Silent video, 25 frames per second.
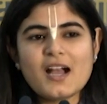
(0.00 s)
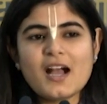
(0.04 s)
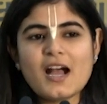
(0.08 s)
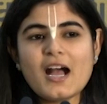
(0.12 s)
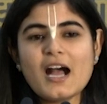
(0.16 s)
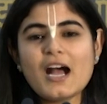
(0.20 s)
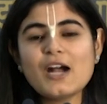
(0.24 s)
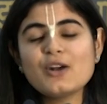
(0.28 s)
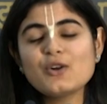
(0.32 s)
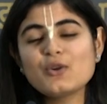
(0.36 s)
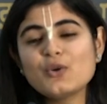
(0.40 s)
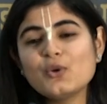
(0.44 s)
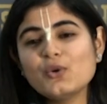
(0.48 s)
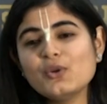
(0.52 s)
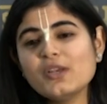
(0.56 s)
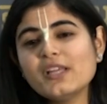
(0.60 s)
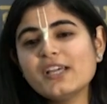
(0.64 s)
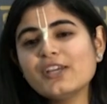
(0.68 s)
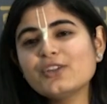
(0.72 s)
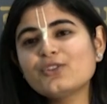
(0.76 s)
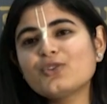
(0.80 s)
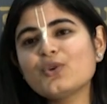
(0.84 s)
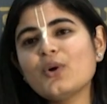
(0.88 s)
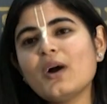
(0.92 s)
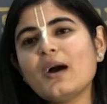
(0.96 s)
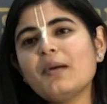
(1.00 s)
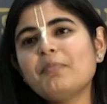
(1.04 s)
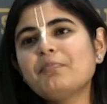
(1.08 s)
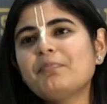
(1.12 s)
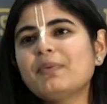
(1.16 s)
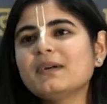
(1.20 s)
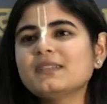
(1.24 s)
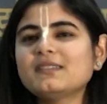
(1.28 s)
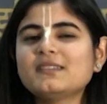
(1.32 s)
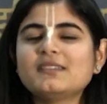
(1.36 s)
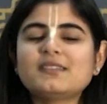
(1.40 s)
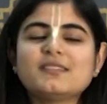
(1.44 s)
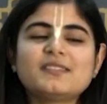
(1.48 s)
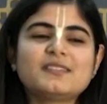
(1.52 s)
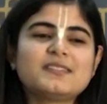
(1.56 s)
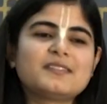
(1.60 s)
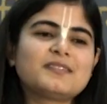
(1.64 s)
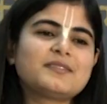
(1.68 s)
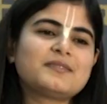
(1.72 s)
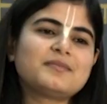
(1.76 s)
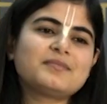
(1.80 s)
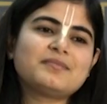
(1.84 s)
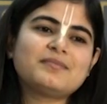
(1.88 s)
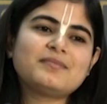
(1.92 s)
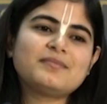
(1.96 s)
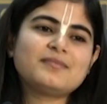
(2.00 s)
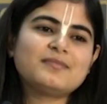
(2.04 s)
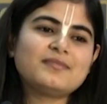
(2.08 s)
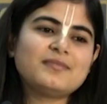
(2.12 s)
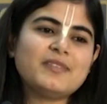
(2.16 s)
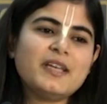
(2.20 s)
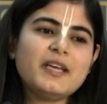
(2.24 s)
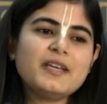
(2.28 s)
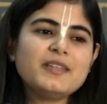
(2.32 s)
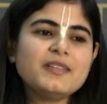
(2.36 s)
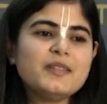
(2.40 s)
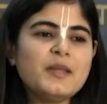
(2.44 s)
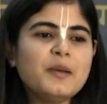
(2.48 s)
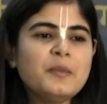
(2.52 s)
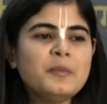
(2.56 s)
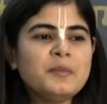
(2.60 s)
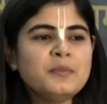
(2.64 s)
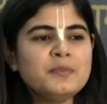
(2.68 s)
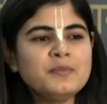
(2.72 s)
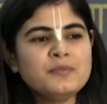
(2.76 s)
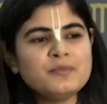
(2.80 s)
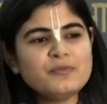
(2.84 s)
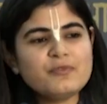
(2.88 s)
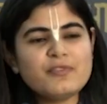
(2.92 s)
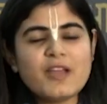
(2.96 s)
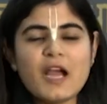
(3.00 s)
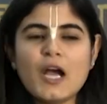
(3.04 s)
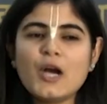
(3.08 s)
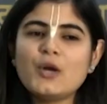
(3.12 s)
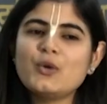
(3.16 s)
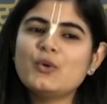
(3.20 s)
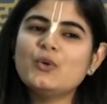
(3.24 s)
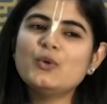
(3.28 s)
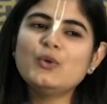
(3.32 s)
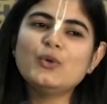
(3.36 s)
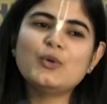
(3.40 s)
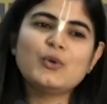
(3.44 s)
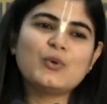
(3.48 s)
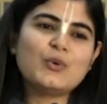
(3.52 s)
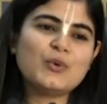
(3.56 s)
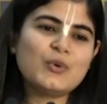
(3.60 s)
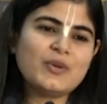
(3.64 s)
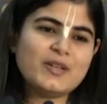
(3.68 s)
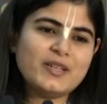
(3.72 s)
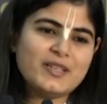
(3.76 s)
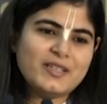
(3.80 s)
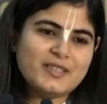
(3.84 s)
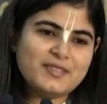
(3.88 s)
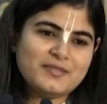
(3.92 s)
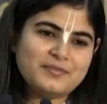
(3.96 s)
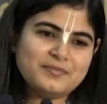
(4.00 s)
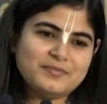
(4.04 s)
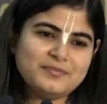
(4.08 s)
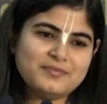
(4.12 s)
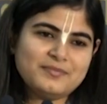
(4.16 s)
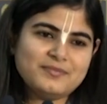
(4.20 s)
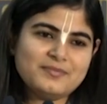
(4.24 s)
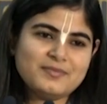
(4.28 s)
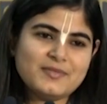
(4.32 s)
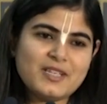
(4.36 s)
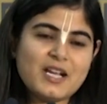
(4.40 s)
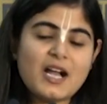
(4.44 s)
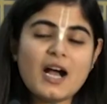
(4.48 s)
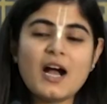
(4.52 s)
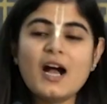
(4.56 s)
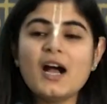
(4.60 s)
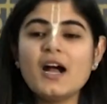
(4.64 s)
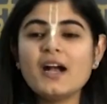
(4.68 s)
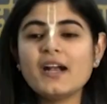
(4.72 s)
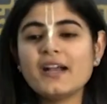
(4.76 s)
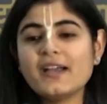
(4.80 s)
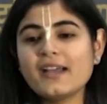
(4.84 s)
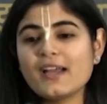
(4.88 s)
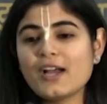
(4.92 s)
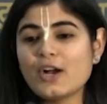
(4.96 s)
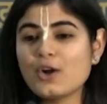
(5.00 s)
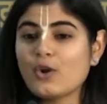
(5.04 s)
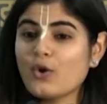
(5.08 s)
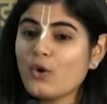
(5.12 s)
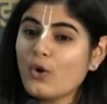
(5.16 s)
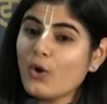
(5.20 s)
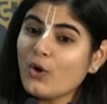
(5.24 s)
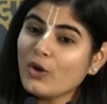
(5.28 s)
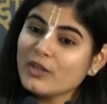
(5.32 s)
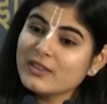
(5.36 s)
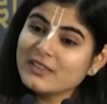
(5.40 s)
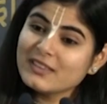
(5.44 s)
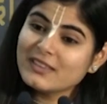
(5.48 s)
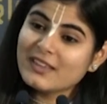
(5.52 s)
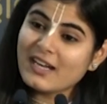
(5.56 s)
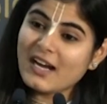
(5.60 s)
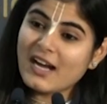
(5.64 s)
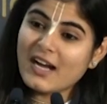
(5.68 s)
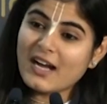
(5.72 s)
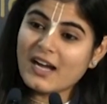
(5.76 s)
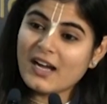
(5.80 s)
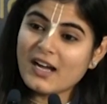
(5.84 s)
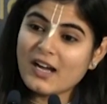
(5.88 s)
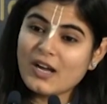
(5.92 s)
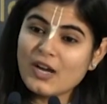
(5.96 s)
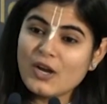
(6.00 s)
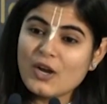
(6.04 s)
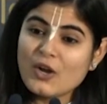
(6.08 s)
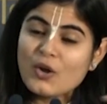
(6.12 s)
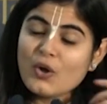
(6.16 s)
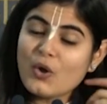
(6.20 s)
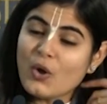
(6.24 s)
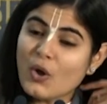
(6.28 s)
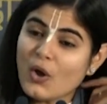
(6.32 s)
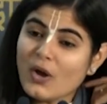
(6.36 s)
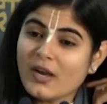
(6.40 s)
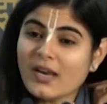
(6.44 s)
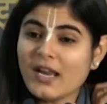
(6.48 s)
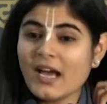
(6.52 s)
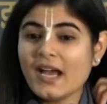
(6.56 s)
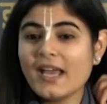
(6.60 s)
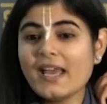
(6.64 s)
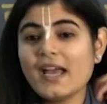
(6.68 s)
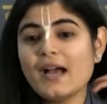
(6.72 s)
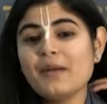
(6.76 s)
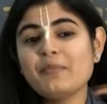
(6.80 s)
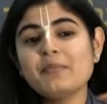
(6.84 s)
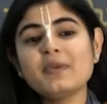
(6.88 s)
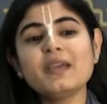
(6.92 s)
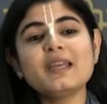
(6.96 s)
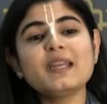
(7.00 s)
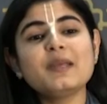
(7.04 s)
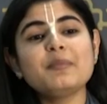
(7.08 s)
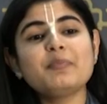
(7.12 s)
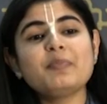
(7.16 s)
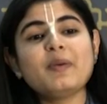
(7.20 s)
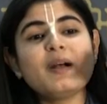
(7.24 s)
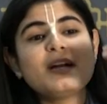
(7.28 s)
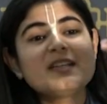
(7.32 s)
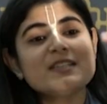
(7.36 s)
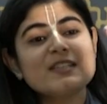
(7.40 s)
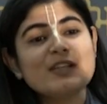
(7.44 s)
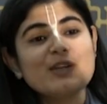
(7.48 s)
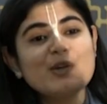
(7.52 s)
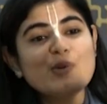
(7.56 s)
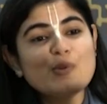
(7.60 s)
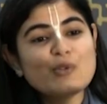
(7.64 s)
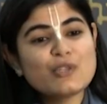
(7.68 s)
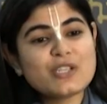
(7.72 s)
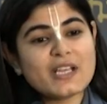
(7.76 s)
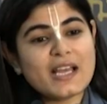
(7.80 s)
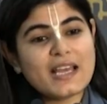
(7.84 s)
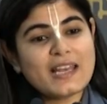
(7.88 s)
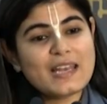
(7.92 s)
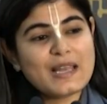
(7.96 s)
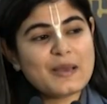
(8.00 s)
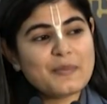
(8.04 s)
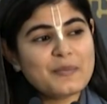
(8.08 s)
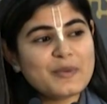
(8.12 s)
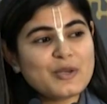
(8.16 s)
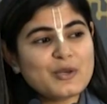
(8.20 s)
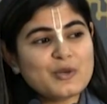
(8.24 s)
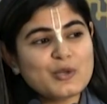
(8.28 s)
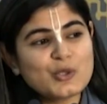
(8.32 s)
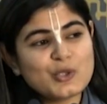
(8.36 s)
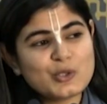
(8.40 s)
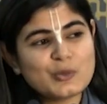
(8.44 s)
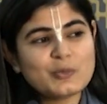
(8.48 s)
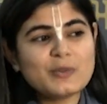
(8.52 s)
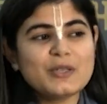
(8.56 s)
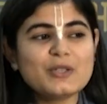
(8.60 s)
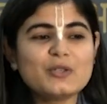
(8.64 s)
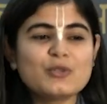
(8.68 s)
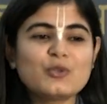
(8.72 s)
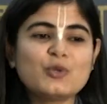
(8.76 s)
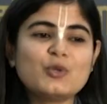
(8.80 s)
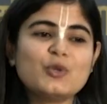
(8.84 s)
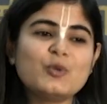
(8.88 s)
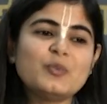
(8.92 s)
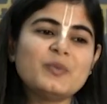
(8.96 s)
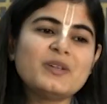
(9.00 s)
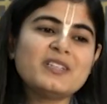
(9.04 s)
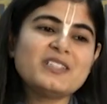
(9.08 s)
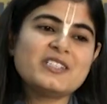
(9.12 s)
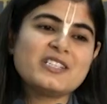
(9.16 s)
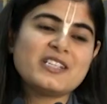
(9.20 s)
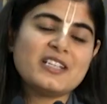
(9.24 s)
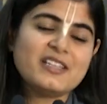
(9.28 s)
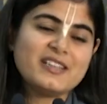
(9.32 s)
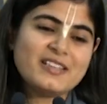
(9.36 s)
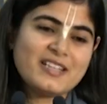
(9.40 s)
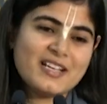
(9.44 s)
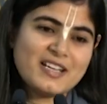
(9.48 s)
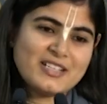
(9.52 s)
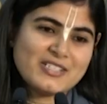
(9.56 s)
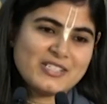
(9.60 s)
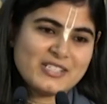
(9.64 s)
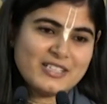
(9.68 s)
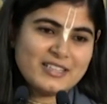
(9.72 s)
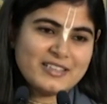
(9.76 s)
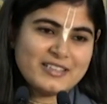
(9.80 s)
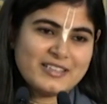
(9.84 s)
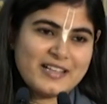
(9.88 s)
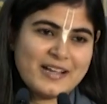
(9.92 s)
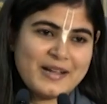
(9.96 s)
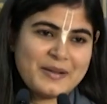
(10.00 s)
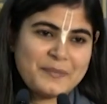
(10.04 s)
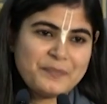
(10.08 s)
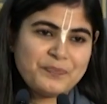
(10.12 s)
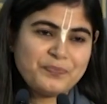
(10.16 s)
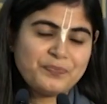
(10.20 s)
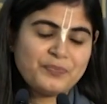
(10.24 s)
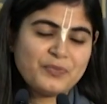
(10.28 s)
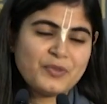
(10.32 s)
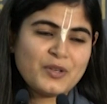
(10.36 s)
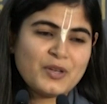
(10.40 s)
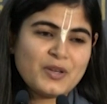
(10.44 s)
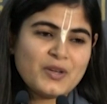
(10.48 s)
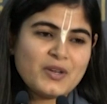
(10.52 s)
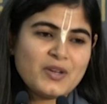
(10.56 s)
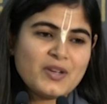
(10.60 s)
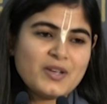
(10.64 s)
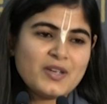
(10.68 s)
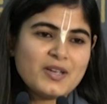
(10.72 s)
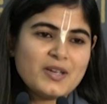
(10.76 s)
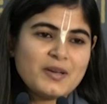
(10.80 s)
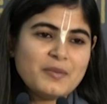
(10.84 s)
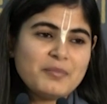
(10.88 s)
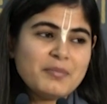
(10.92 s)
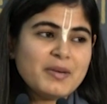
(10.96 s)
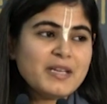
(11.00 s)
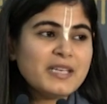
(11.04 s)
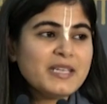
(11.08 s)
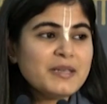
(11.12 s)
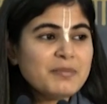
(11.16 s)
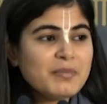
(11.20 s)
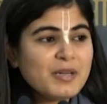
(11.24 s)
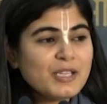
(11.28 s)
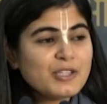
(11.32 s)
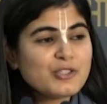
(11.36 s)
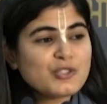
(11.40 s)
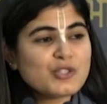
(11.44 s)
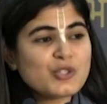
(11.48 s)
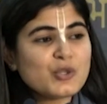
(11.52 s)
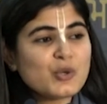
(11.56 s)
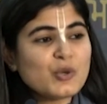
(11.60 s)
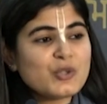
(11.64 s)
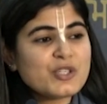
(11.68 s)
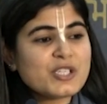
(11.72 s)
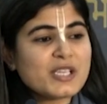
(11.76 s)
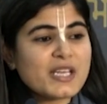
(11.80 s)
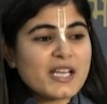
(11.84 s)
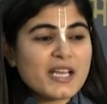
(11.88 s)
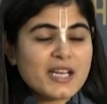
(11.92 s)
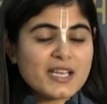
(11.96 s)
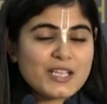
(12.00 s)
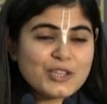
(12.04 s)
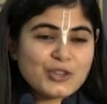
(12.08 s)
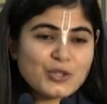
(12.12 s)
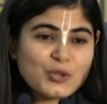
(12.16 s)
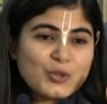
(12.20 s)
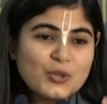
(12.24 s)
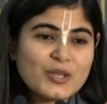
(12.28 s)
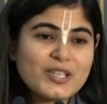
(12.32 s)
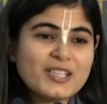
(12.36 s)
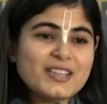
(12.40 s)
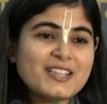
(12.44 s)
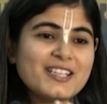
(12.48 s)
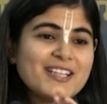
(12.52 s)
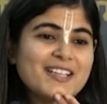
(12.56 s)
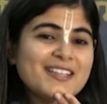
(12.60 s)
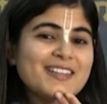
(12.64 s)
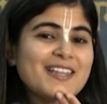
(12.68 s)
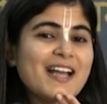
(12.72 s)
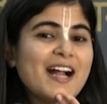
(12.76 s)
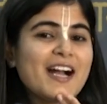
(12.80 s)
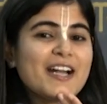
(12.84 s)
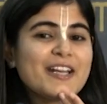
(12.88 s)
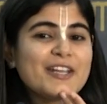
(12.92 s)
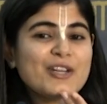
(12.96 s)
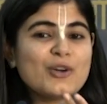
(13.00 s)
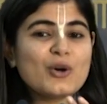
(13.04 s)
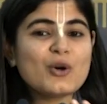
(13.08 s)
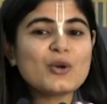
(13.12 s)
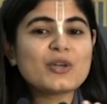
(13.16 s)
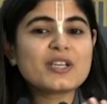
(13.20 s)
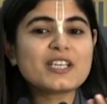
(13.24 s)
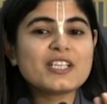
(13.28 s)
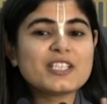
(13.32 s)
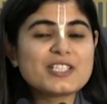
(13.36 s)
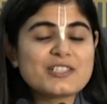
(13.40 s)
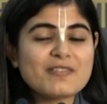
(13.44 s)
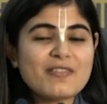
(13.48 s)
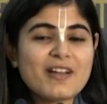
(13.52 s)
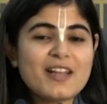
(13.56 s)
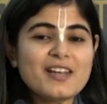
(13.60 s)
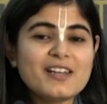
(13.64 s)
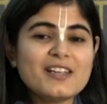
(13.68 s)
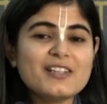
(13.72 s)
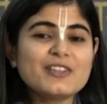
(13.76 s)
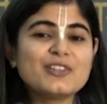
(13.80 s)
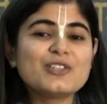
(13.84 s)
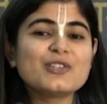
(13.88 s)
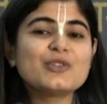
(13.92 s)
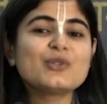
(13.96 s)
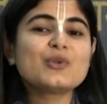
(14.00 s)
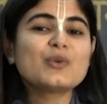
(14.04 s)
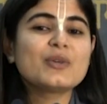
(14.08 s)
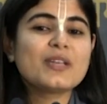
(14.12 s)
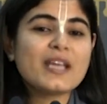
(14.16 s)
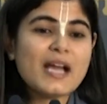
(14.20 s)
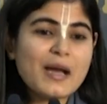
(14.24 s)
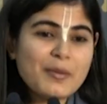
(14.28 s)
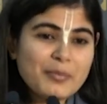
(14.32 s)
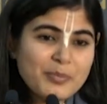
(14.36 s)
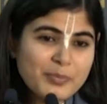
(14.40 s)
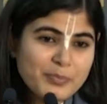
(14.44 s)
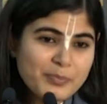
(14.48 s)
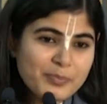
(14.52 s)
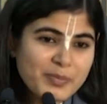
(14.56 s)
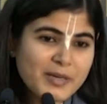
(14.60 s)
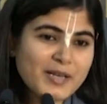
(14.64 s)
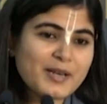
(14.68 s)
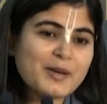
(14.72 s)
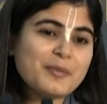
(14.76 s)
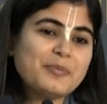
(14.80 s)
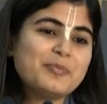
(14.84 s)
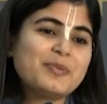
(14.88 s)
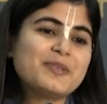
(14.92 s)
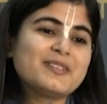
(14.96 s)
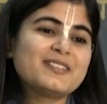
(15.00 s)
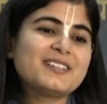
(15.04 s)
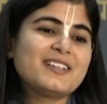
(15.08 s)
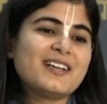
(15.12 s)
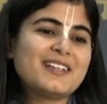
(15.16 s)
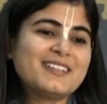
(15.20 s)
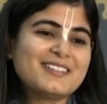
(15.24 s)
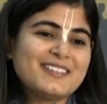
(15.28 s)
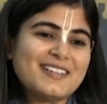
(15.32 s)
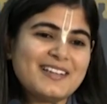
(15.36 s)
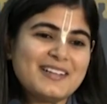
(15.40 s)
आंख खुली तो अब बस एकदम व्याकुल हो गए कहा गया कौन था कौन आया मेरे पास गौशाला में घुटमन घुटमन चलता चलता मनी मन सोच रहे अरे थोड़ी देर दाढ़ी और खिंचवा लेते तो क्या फर्क पड़ जाता